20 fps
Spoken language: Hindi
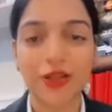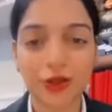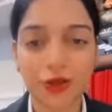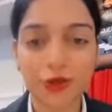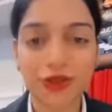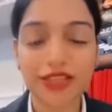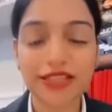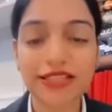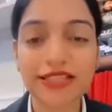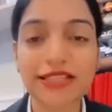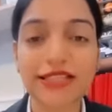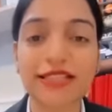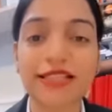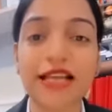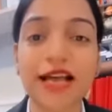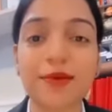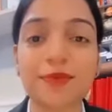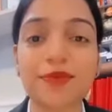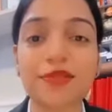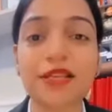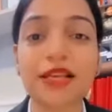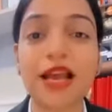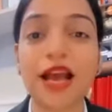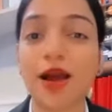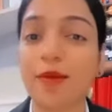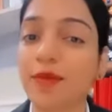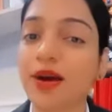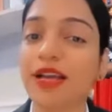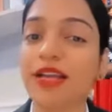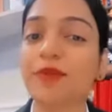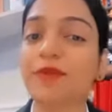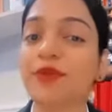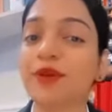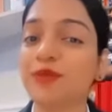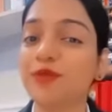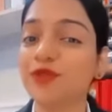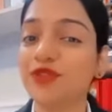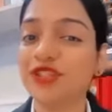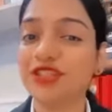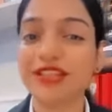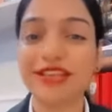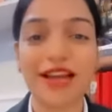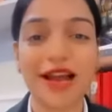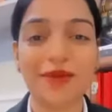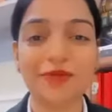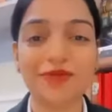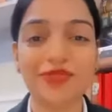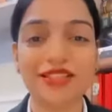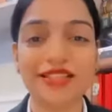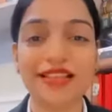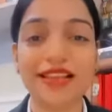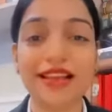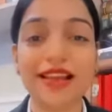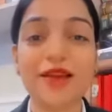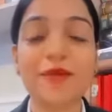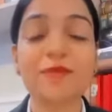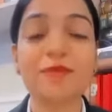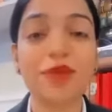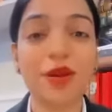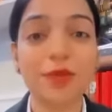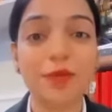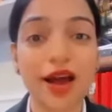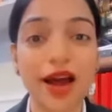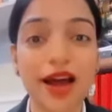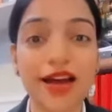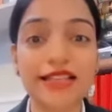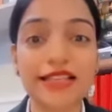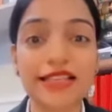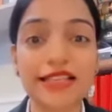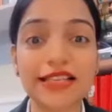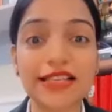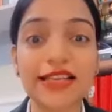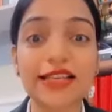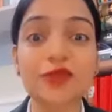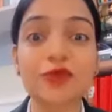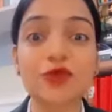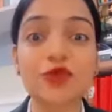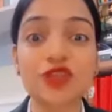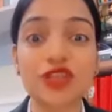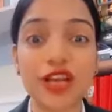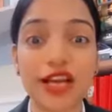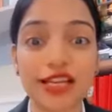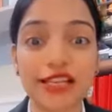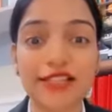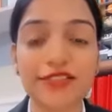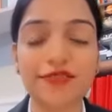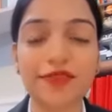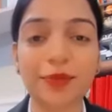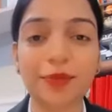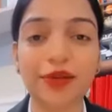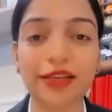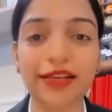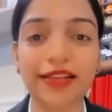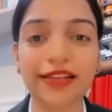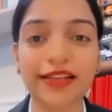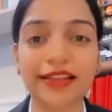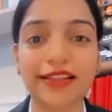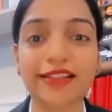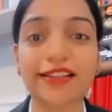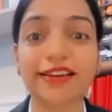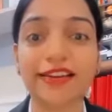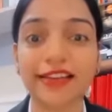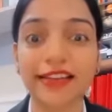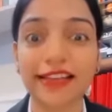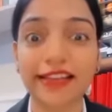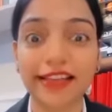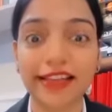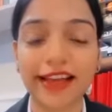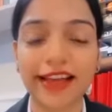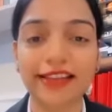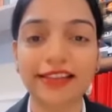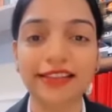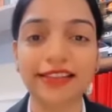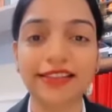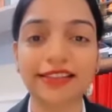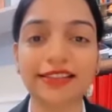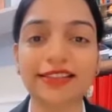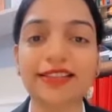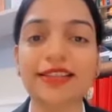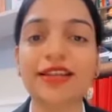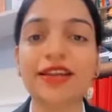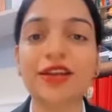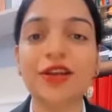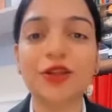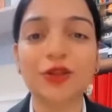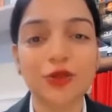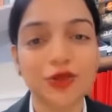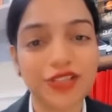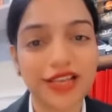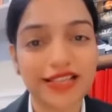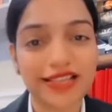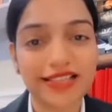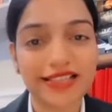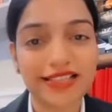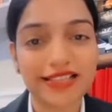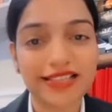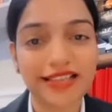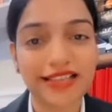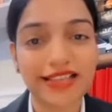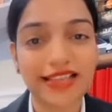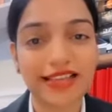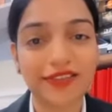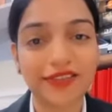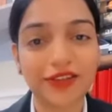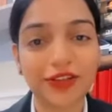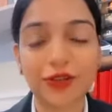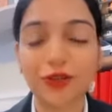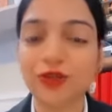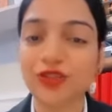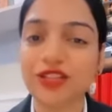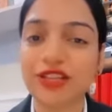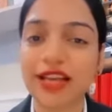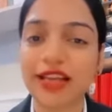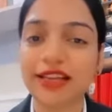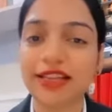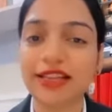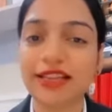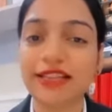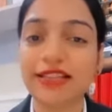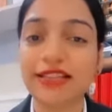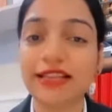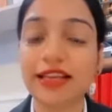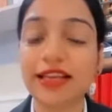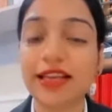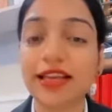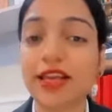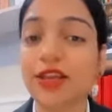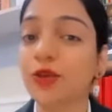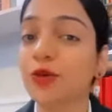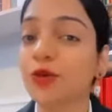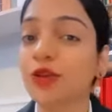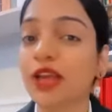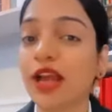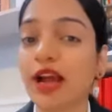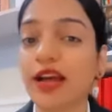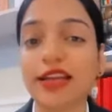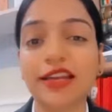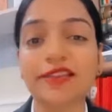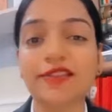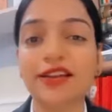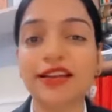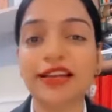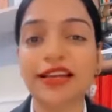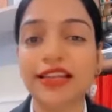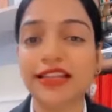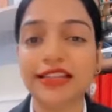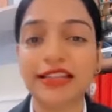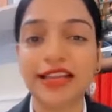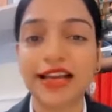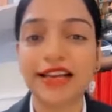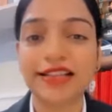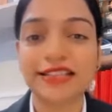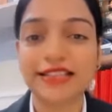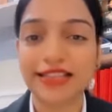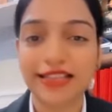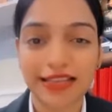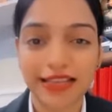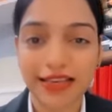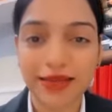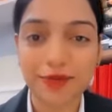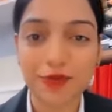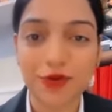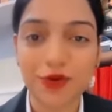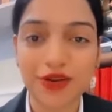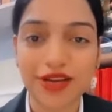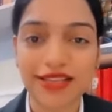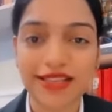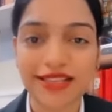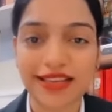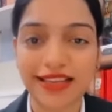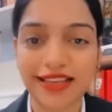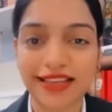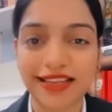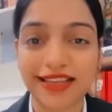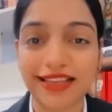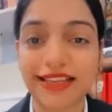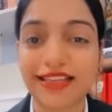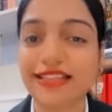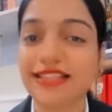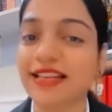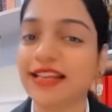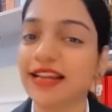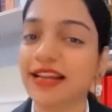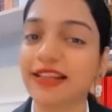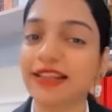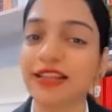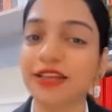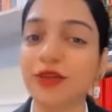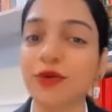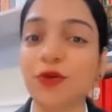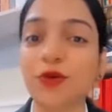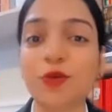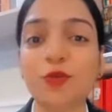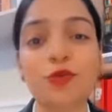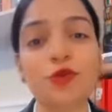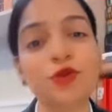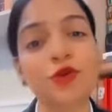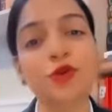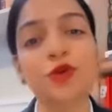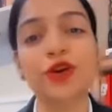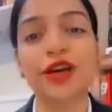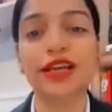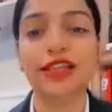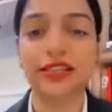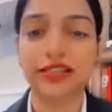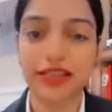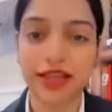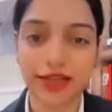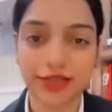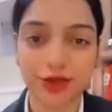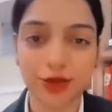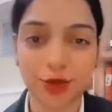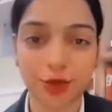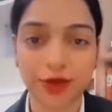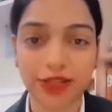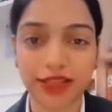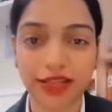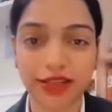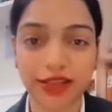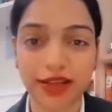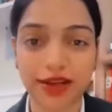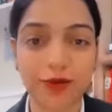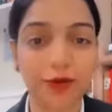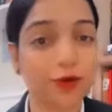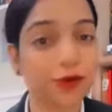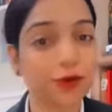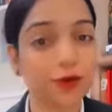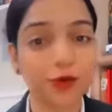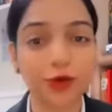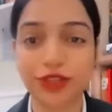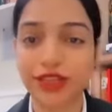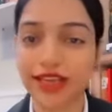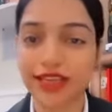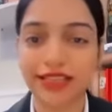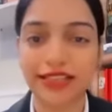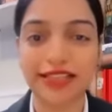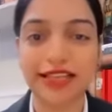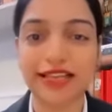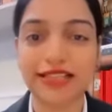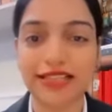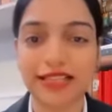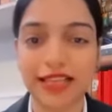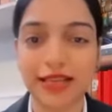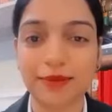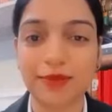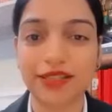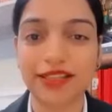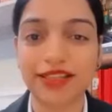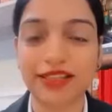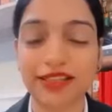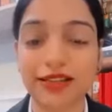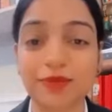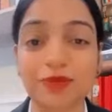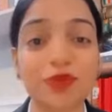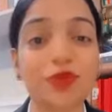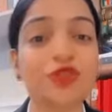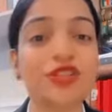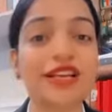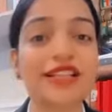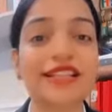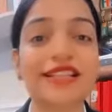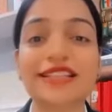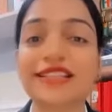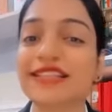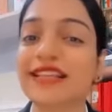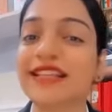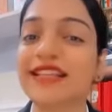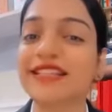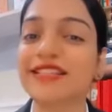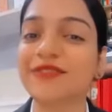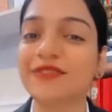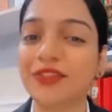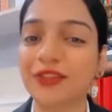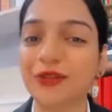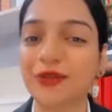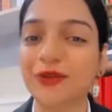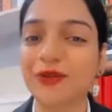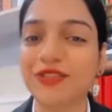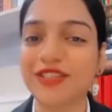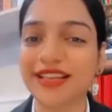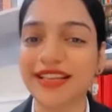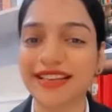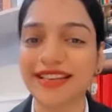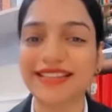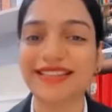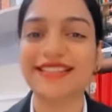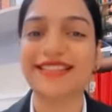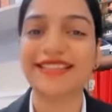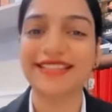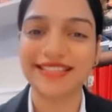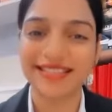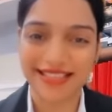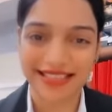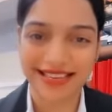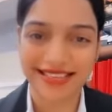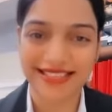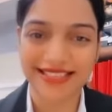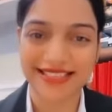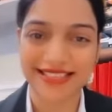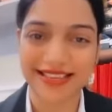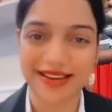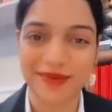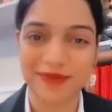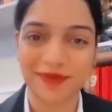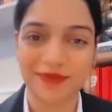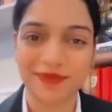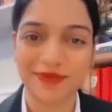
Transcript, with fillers: तो इस हिसाब से हमारे प्रभु श्री राम जी ब्रह्मा जी की उनचालीसवीं पीढ़ी है थर्टी नाइन्थ तो ज़्यादा से ज़्यादा ये वीडियो शेयर कीजिए क्योंकि आने वाला इतिहास ये नहीं बोलना चाहिए कि सनातनियों को मुगलों का इतिहास तो पता था और खुद का इतिहास नहीं पता था तो ज़्यादा से ज़्यादा इस वीडियो को शेयर कीजिए जय श्री राम